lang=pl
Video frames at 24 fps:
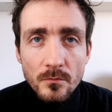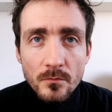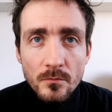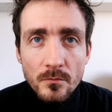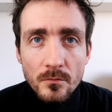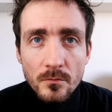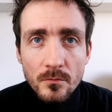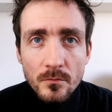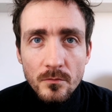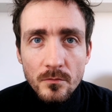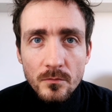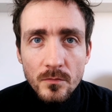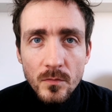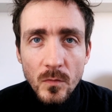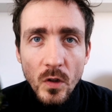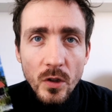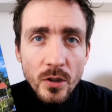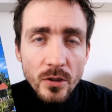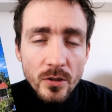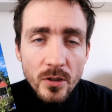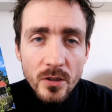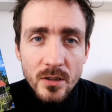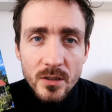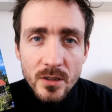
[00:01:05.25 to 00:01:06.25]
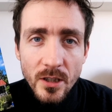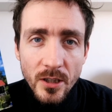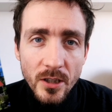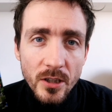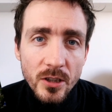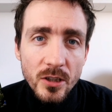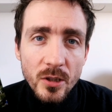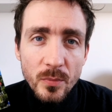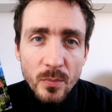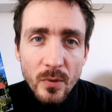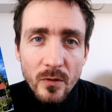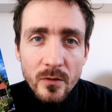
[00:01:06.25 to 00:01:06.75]
Mm, no i to jest
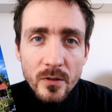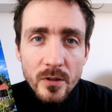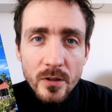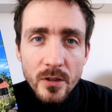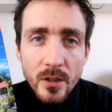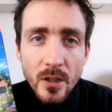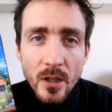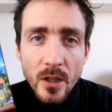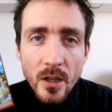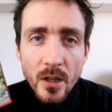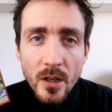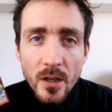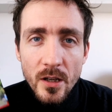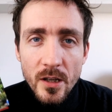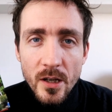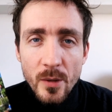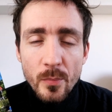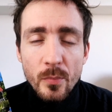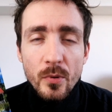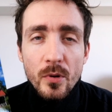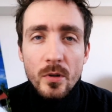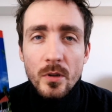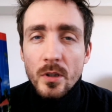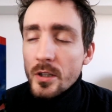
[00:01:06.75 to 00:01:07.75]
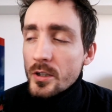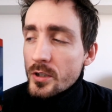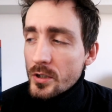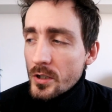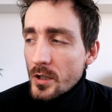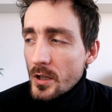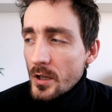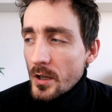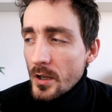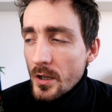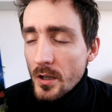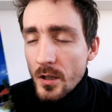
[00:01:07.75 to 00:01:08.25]
taki typowy
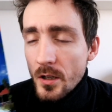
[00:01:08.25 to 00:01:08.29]
reportaż.